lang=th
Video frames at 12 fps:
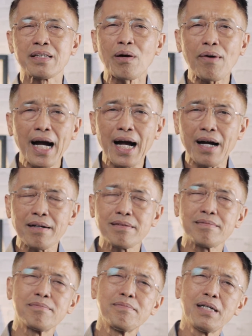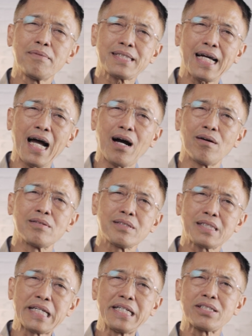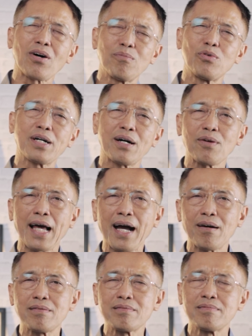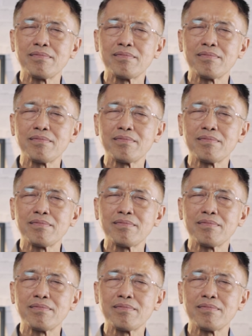แต่ว่าเมื่อพระเจ้าตีสอนพวกเขาแล้ว